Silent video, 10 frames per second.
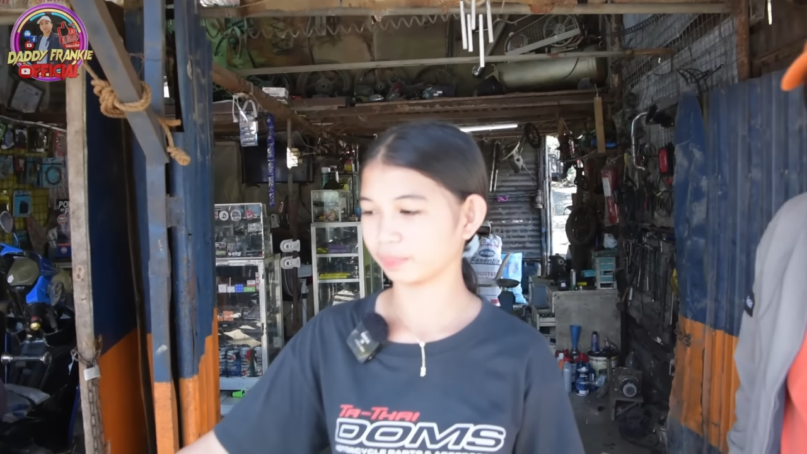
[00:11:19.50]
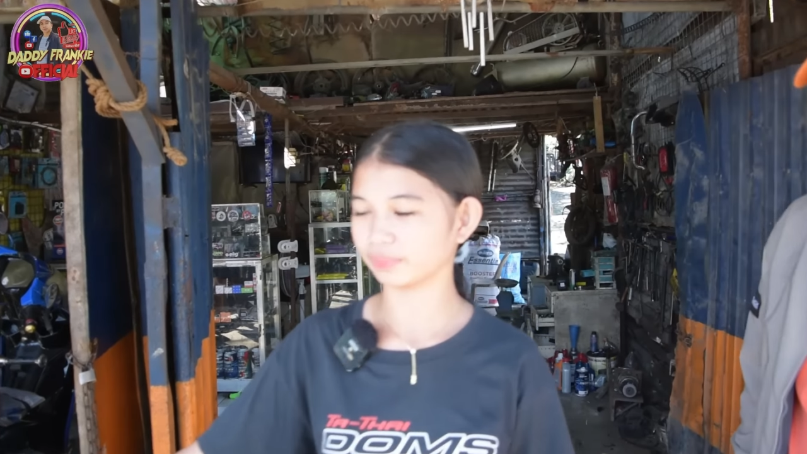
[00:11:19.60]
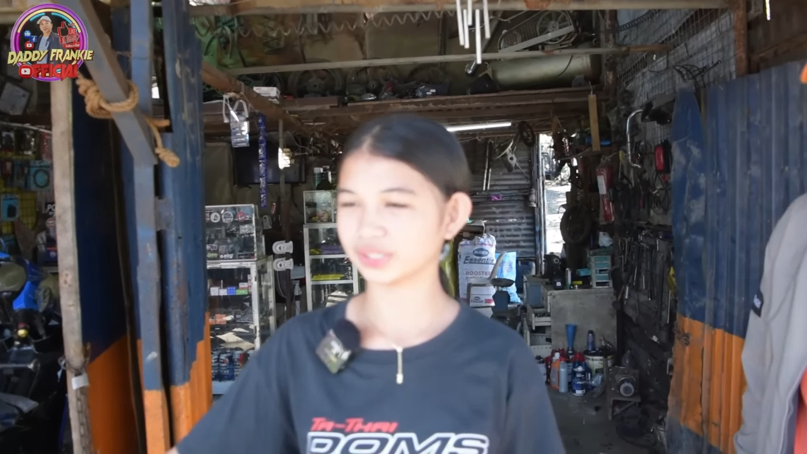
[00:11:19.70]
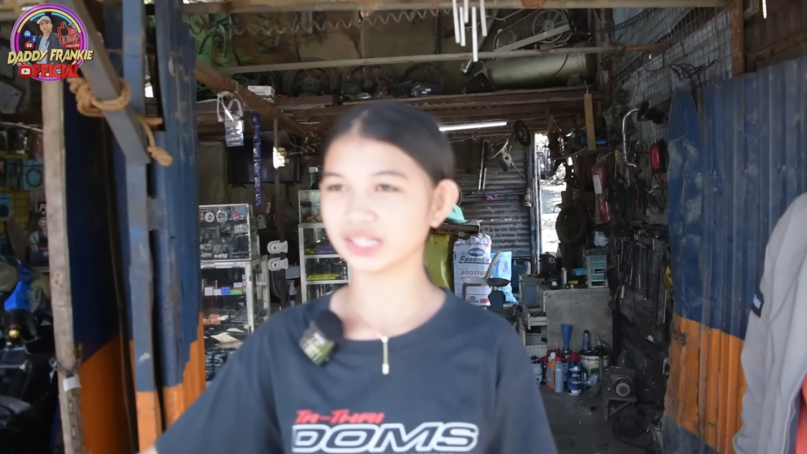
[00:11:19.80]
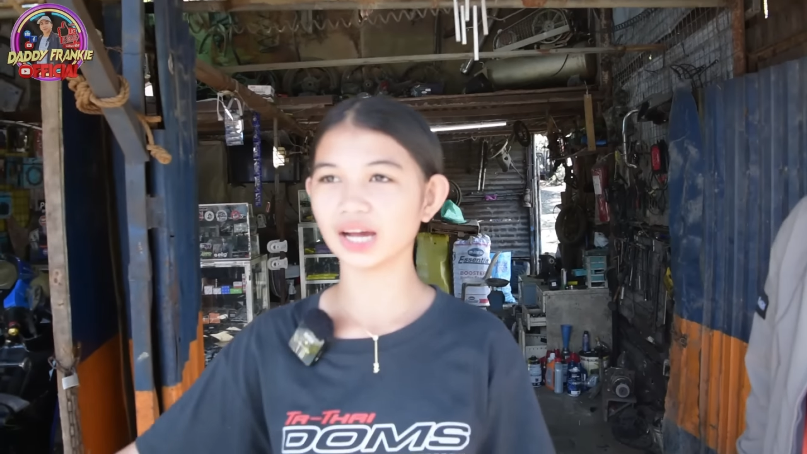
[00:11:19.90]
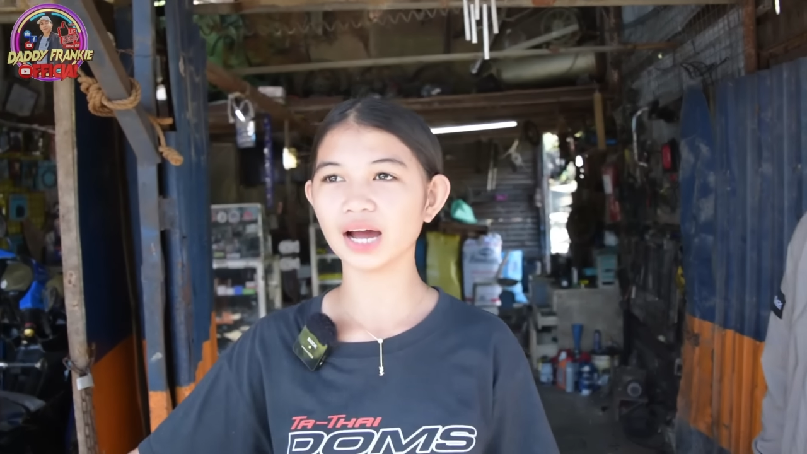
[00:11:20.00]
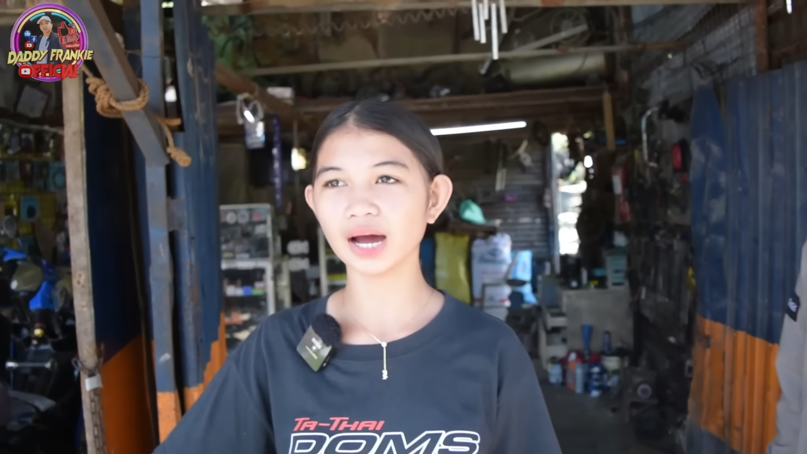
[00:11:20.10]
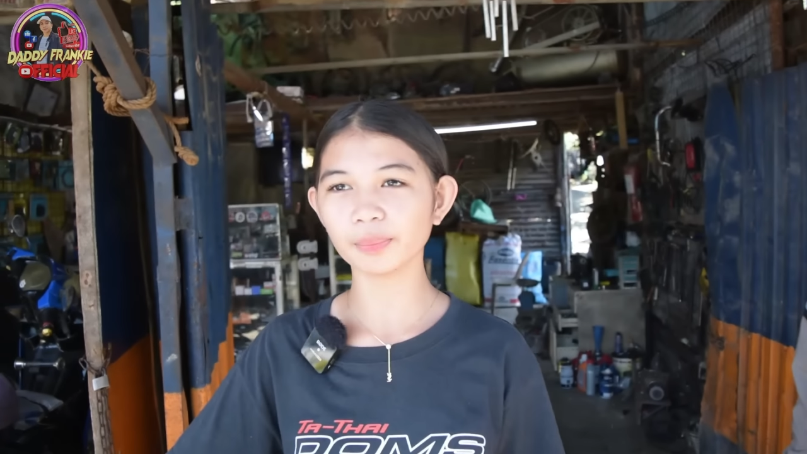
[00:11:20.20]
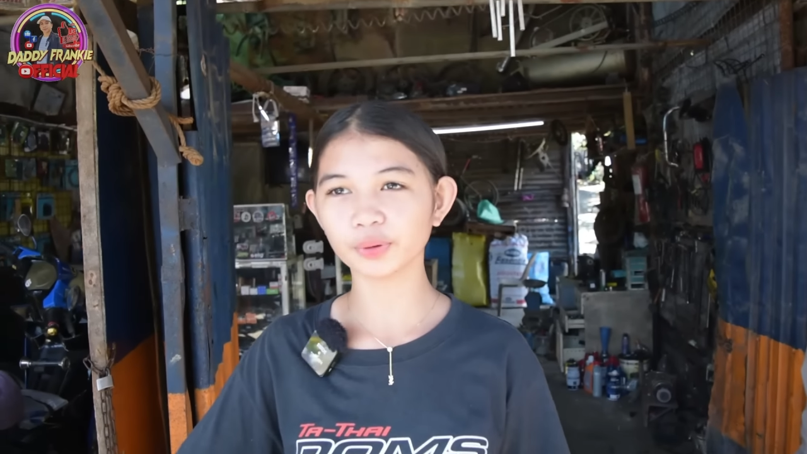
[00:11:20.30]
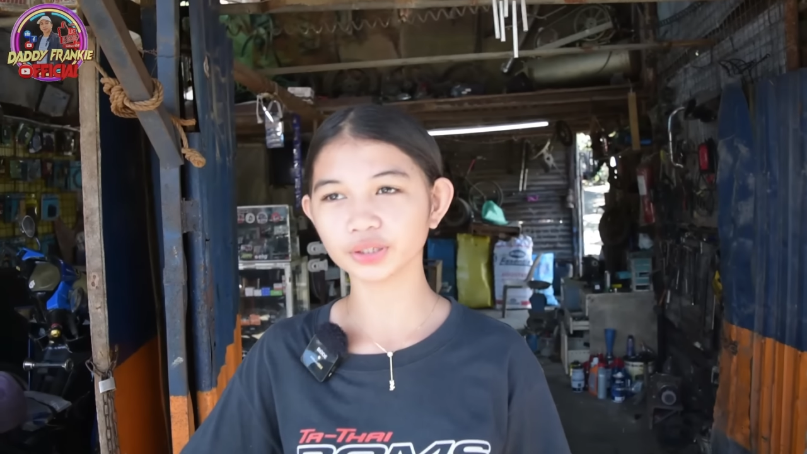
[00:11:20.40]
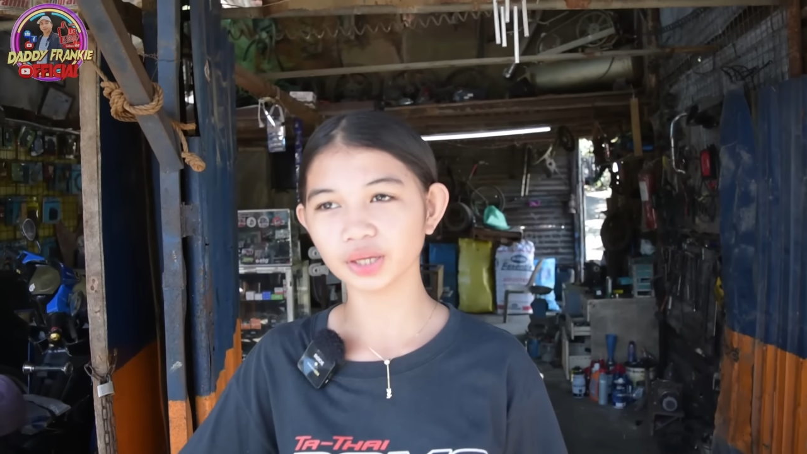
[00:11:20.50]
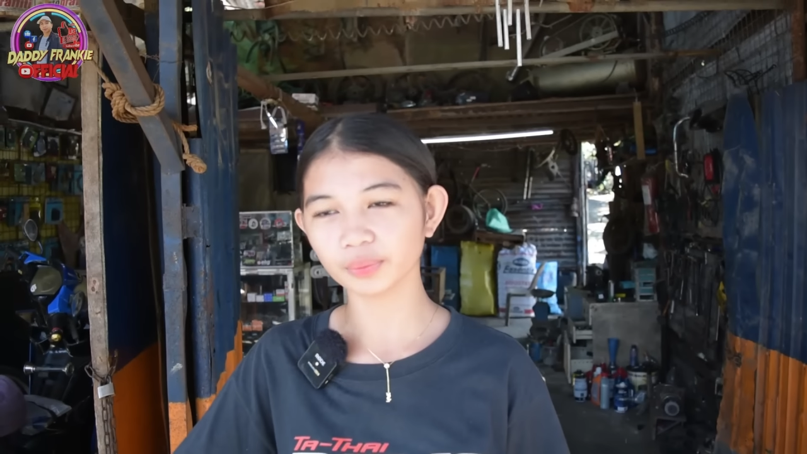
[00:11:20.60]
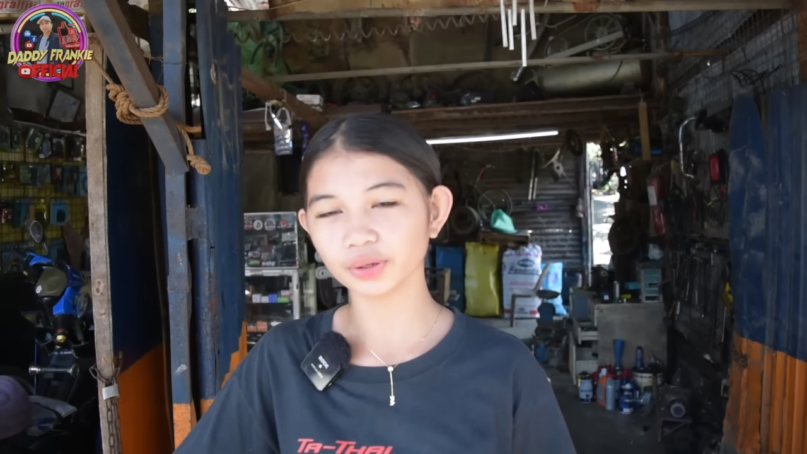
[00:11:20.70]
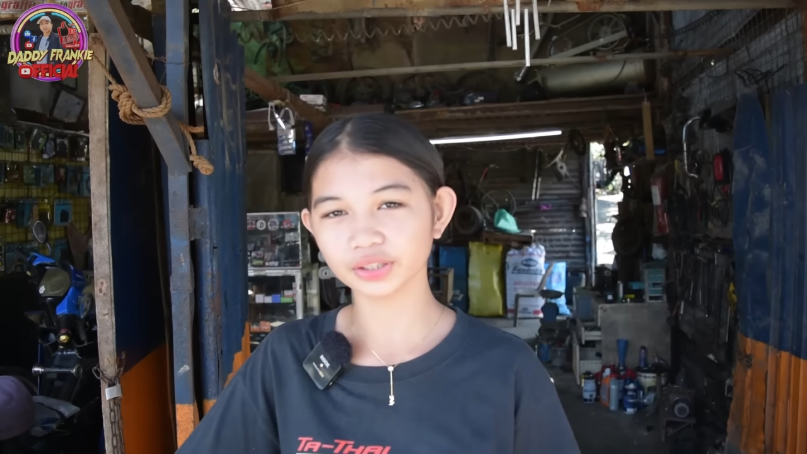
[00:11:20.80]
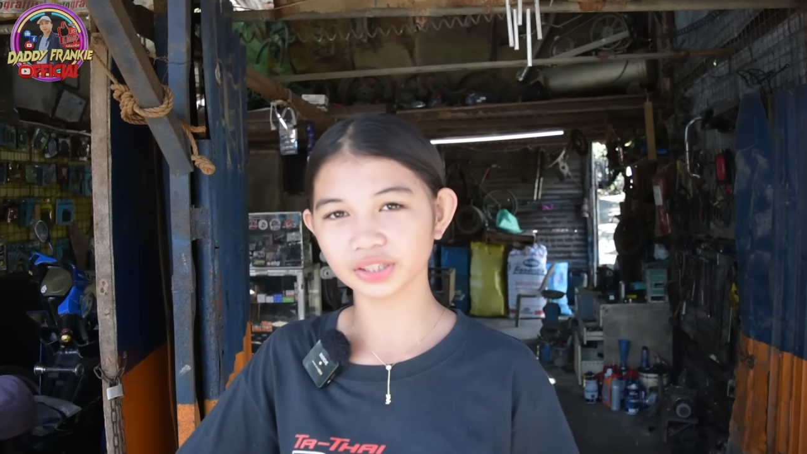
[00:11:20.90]
At saka
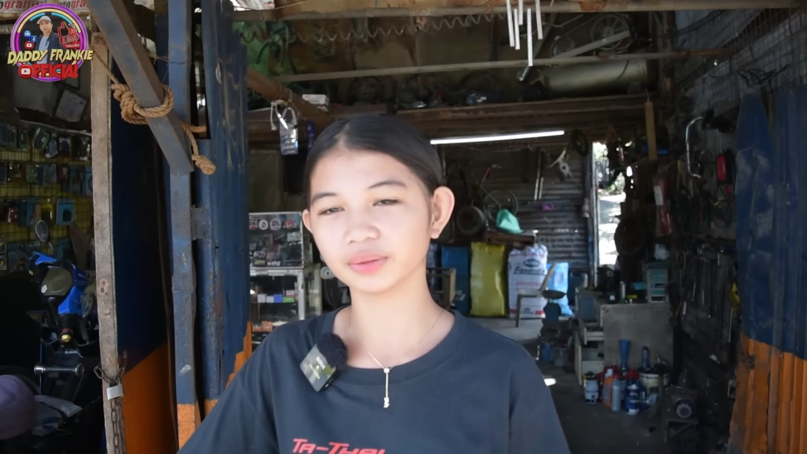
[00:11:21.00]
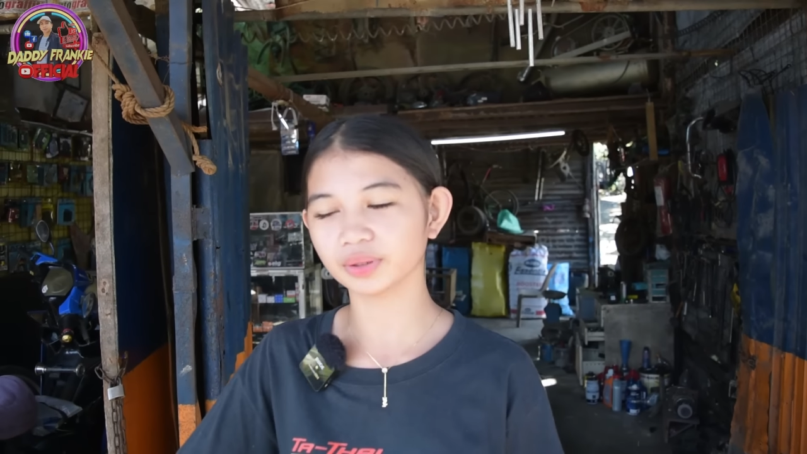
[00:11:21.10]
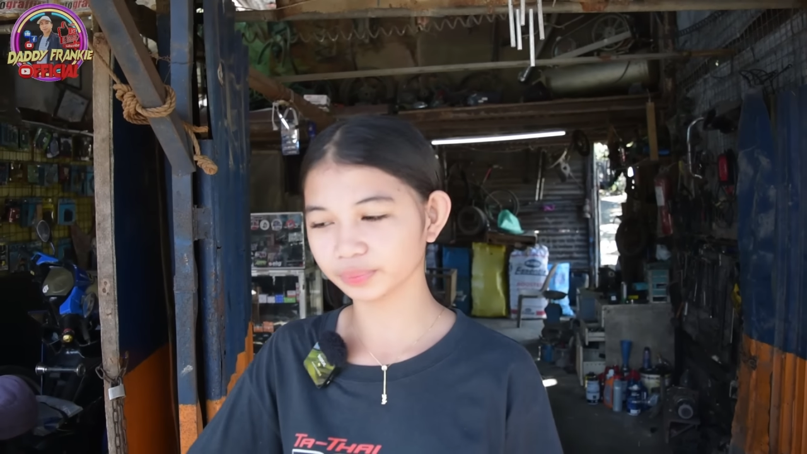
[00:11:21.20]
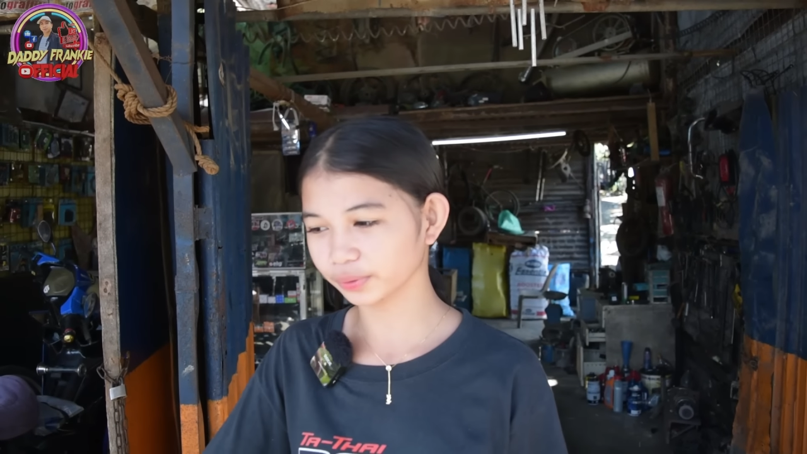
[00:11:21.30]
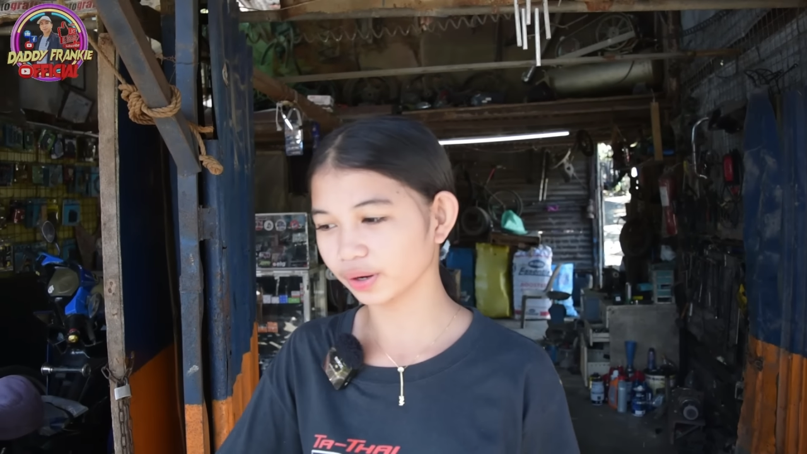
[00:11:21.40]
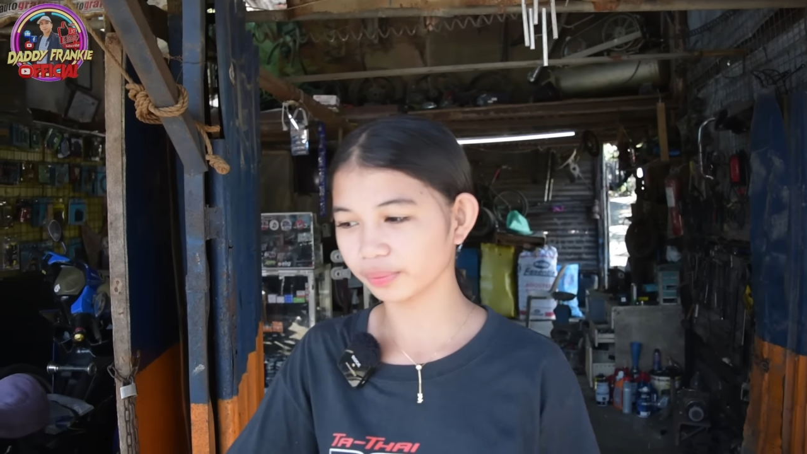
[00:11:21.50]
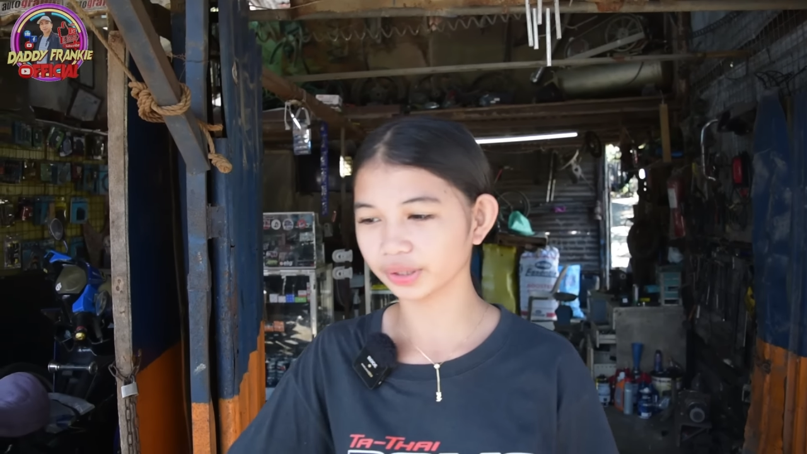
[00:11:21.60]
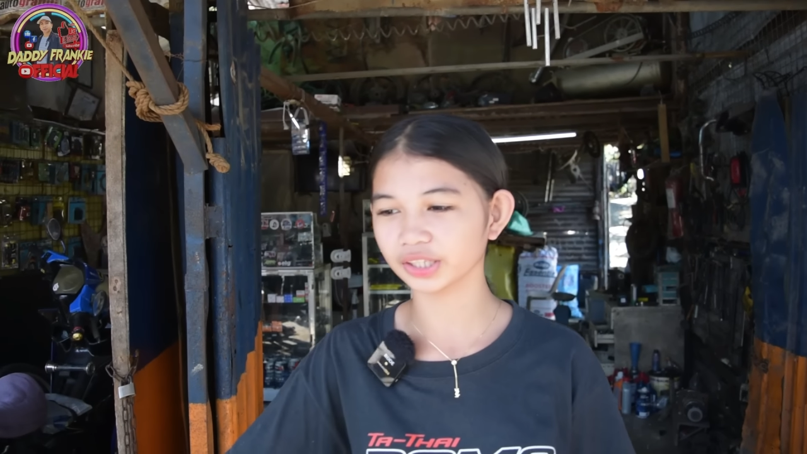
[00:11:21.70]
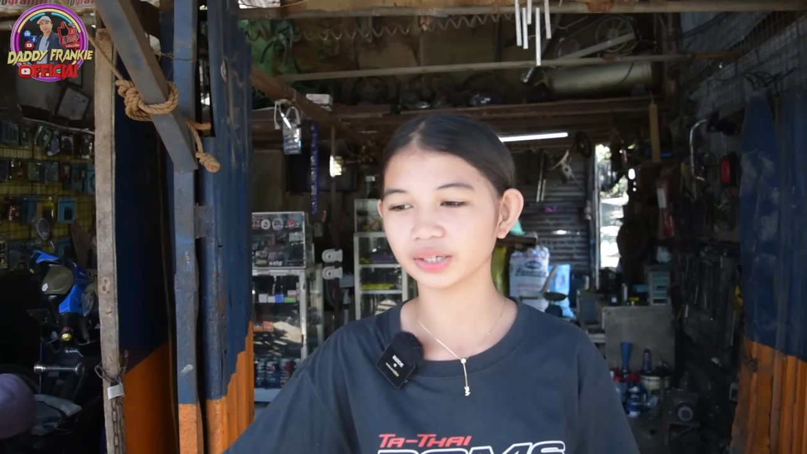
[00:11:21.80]
affordable din naman po kami.